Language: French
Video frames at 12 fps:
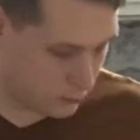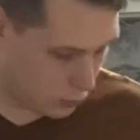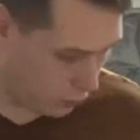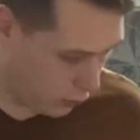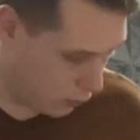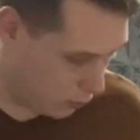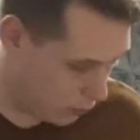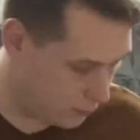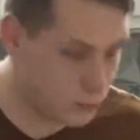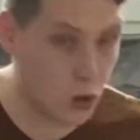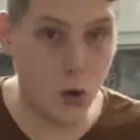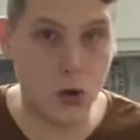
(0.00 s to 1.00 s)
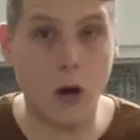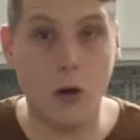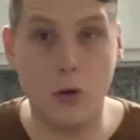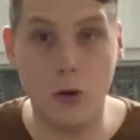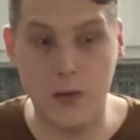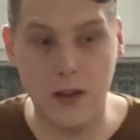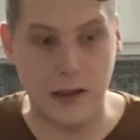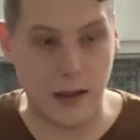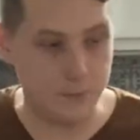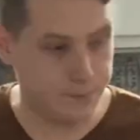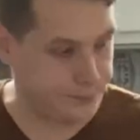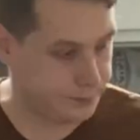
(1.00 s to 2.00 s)
Donc autant en
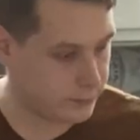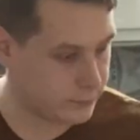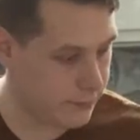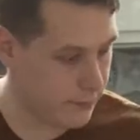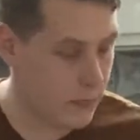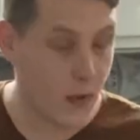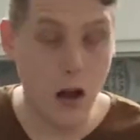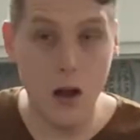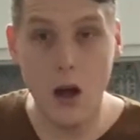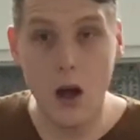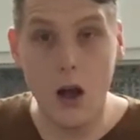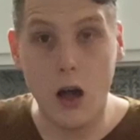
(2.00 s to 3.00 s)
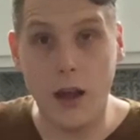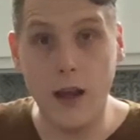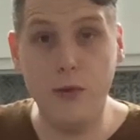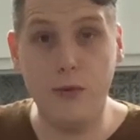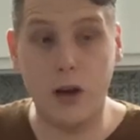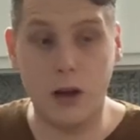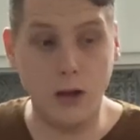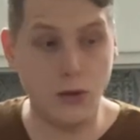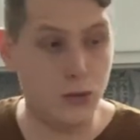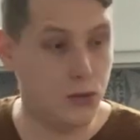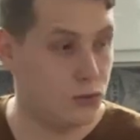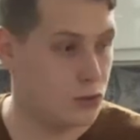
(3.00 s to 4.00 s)
profiter. Et
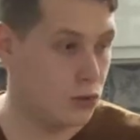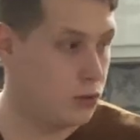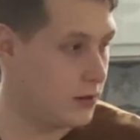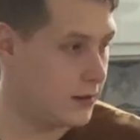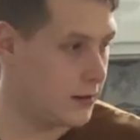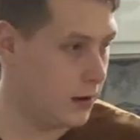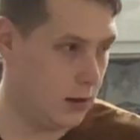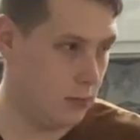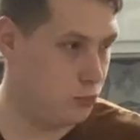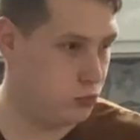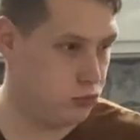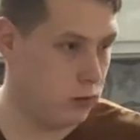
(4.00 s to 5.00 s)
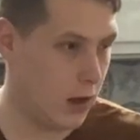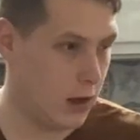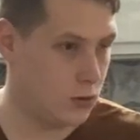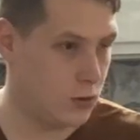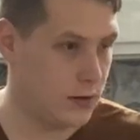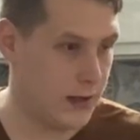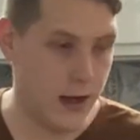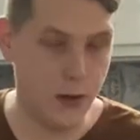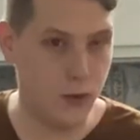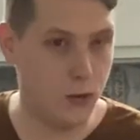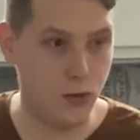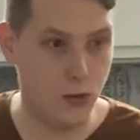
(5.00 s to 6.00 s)
voilà, tout ça pour un total
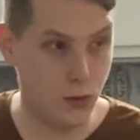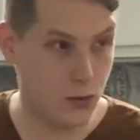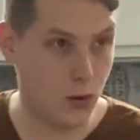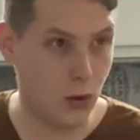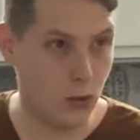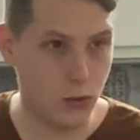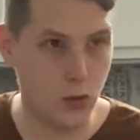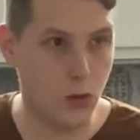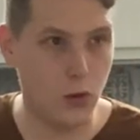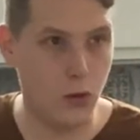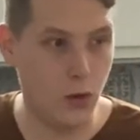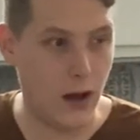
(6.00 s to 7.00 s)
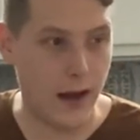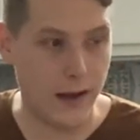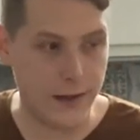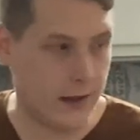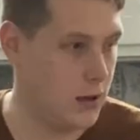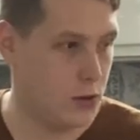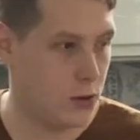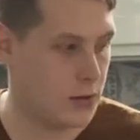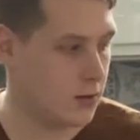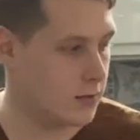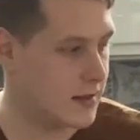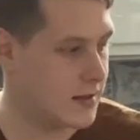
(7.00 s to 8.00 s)
de 200 euros à quelques
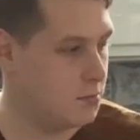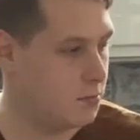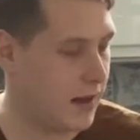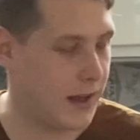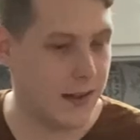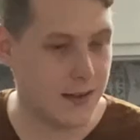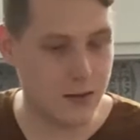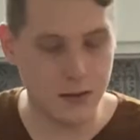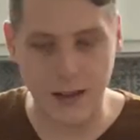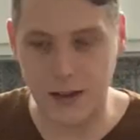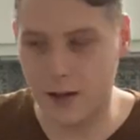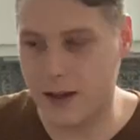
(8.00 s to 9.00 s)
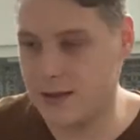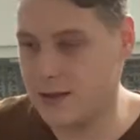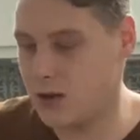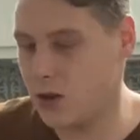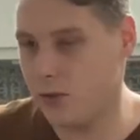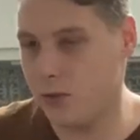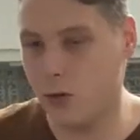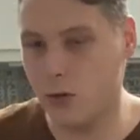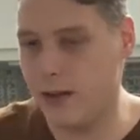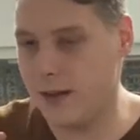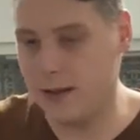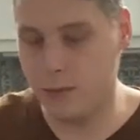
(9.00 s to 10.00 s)
centimes près, 199 euros
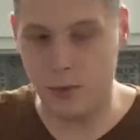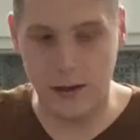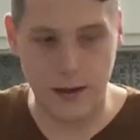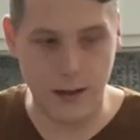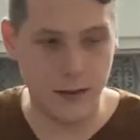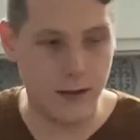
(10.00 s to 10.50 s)
et des bananes.